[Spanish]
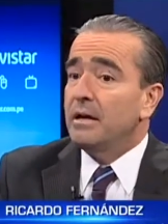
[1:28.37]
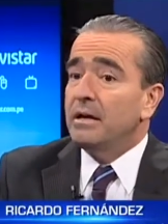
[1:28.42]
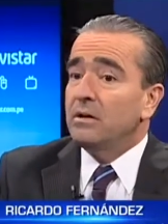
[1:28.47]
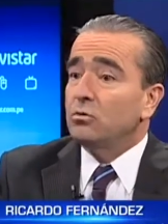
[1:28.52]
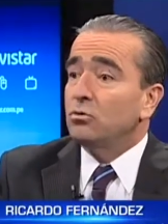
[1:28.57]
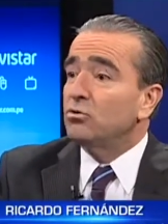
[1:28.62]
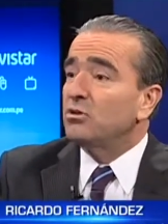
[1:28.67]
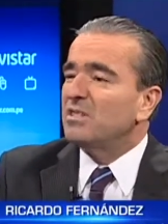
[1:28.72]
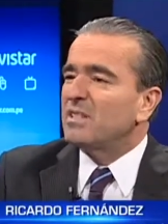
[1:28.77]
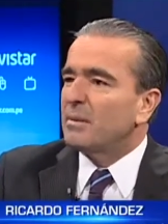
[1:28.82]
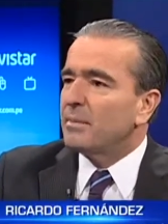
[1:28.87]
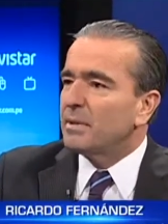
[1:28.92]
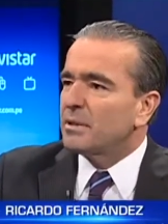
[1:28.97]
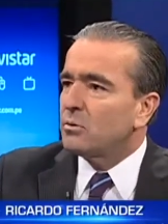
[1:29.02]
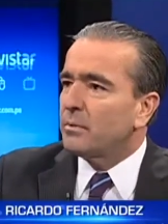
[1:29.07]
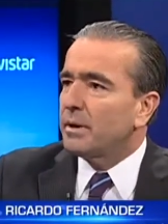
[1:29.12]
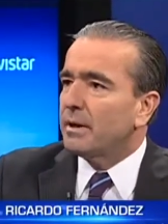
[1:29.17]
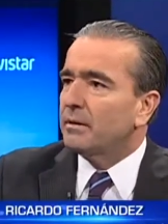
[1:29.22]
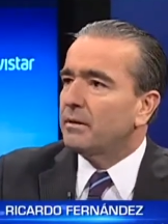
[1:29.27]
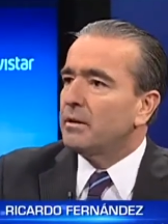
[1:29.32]
sus sistemas
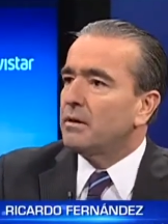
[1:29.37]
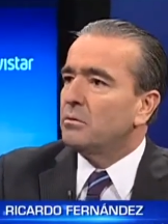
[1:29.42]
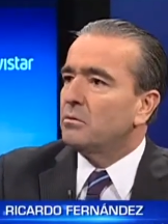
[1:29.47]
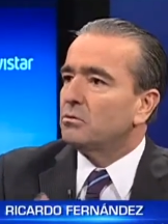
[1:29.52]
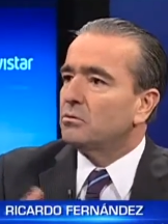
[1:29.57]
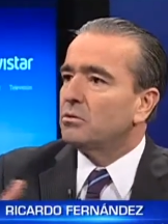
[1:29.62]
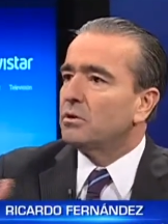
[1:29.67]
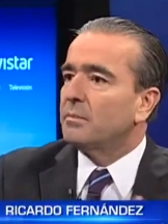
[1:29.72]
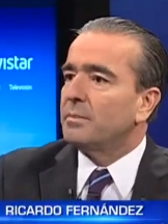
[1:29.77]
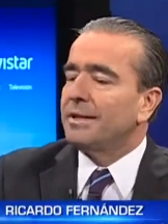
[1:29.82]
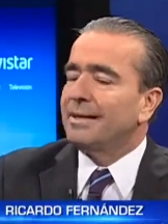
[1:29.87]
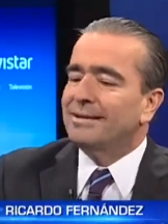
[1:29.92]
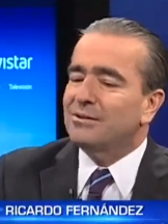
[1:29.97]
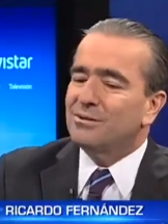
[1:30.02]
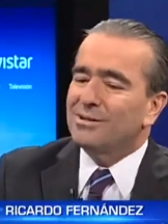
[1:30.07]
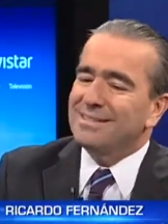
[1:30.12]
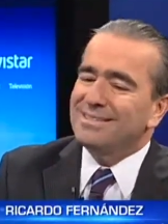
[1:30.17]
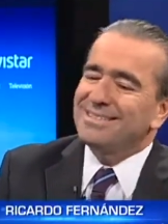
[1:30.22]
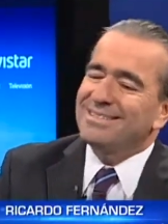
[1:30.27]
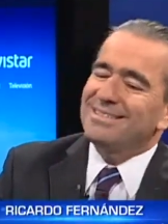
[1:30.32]
operativos, sus
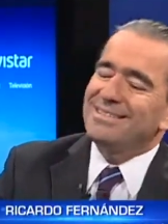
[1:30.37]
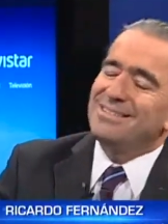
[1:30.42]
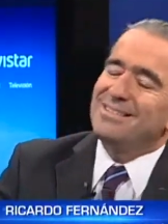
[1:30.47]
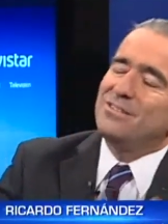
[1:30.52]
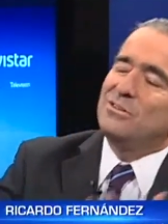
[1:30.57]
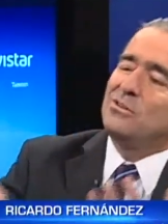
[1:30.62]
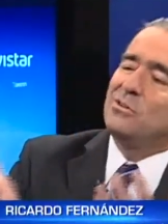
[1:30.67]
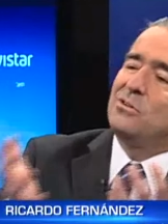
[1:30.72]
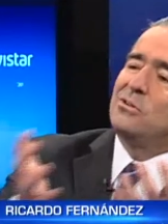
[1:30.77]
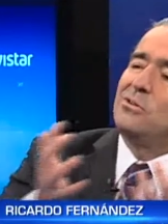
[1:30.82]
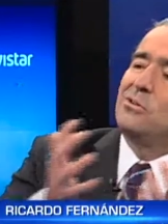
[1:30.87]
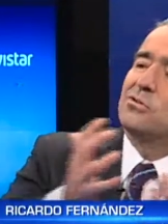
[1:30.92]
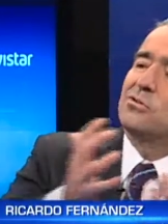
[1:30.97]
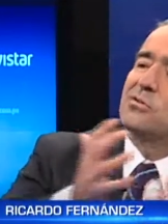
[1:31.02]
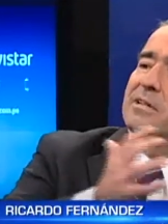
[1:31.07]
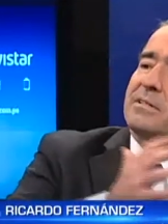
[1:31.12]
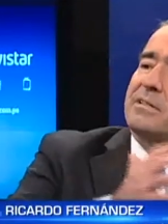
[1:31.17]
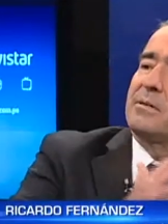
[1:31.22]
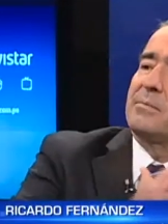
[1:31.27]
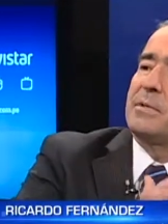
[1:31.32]
aplicaciones, y yo
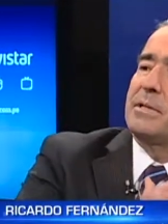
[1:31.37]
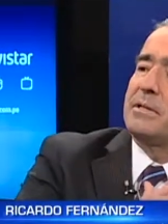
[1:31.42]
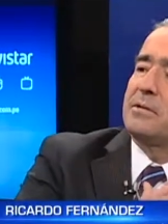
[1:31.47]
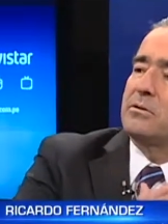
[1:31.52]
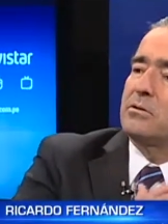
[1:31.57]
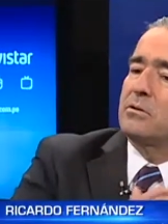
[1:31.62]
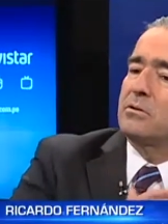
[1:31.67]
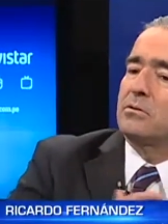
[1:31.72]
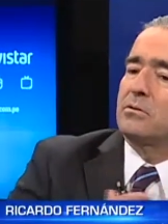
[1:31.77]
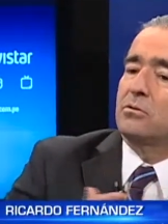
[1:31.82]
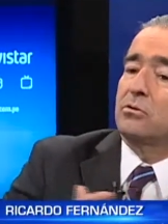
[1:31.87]
se las administro.